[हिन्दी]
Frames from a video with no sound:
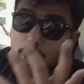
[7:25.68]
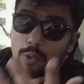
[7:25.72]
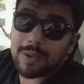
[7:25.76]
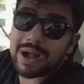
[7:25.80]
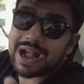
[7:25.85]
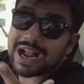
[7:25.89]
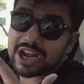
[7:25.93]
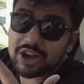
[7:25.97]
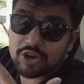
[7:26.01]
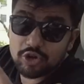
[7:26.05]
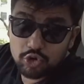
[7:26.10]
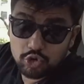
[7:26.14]
गो
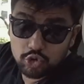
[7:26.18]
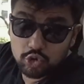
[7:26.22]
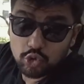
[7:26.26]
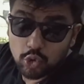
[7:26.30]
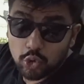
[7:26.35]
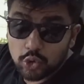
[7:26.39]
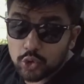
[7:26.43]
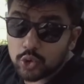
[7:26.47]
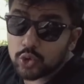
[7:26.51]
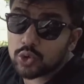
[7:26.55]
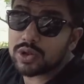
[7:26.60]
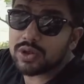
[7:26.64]
बैक एंड
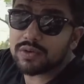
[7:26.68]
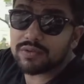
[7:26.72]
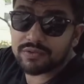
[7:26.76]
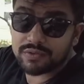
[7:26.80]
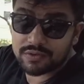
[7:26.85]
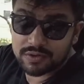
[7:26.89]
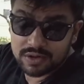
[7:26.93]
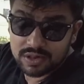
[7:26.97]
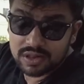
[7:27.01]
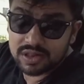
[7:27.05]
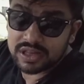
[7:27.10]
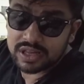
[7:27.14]
शो यू द
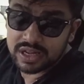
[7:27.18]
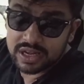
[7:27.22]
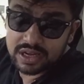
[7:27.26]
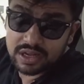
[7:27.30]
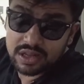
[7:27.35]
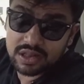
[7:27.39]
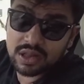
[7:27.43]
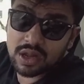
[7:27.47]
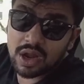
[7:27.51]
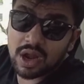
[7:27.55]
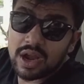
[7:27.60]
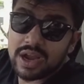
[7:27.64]

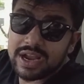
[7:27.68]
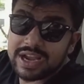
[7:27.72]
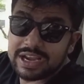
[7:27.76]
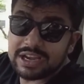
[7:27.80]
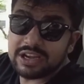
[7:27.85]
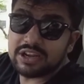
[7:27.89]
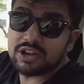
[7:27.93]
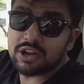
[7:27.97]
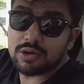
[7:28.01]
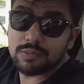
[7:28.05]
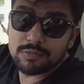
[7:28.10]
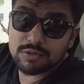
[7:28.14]
सीट्स
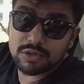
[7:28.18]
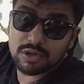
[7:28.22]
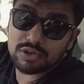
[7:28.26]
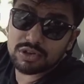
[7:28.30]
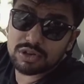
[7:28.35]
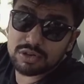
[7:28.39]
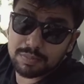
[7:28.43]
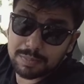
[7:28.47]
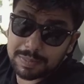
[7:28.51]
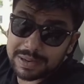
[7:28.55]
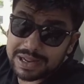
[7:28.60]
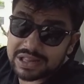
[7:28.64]
इन टर्म्स ऑफ
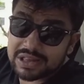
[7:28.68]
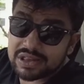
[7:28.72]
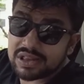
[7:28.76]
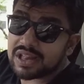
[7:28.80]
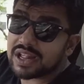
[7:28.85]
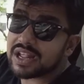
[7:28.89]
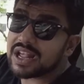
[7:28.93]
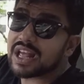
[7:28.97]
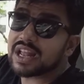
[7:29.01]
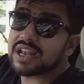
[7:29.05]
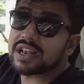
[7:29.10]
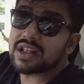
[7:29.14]

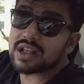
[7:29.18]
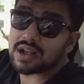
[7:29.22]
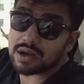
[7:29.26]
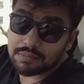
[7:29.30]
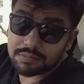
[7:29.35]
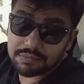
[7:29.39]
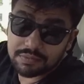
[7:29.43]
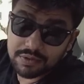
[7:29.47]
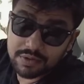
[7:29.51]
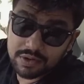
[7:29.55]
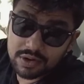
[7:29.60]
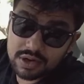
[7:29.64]
स्पेसिंग एंड
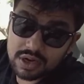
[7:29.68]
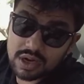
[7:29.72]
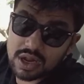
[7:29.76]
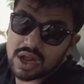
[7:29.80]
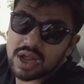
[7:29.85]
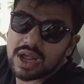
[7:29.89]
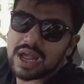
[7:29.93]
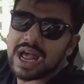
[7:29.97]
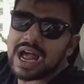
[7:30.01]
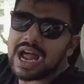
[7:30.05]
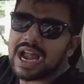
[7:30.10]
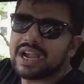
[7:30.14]
कंफर्ट
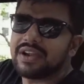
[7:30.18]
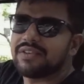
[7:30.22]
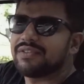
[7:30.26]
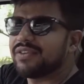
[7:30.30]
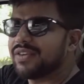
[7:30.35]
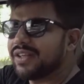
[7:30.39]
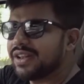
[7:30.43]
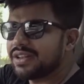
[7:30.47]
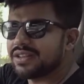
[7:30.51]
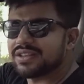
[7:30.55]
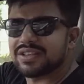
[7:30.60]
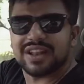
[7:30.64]
एंड
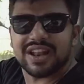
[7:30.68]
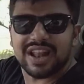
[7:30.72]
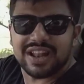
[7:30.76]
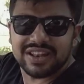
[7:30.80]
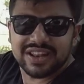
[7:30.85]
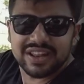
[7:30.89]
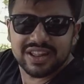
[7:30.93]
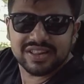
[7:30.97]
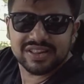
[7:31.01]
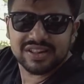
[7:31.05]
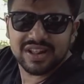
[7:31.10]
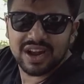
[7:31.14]
फिर
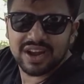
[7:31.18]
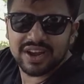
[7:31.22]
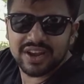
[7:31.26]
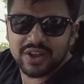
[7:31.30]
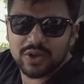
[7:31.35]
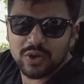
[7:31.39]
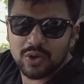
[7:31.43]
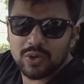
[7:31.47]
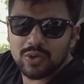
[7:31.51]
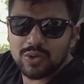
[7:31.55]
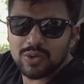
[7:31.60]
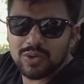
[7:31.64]
चलाते हैं इस गाड़ी
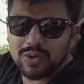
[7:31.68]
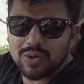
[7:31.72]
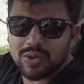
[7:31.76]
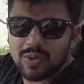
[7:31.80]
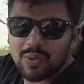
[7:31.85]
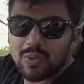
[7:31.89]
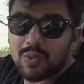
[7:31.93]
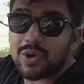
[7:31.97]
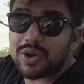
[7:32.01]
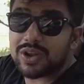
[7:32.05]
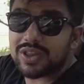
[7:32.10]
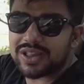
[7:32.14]
को
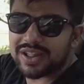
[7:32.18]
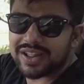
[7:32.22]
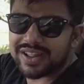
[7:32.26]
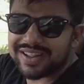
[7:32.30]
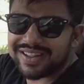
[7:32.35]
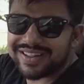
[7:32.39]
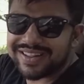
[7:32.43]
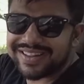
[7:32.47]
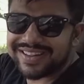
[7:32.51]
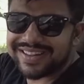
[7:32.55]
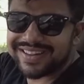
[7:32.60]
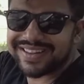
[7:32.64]
वट से
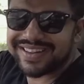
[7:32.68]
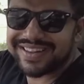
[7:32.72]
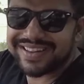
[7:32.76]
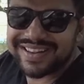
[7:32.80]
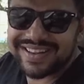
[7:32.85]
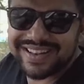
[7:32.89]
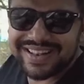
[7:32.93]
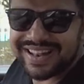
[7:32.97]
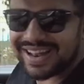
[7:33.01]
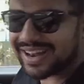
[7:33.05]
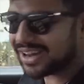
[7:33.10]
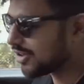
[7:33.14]

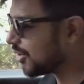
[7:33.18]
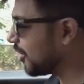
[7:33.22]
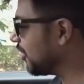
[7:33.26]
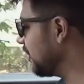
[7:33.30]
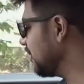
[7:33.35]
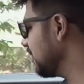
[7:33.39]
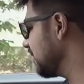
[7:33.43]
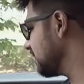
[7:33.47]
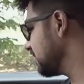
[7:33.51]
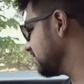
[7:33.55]
लेट्स गो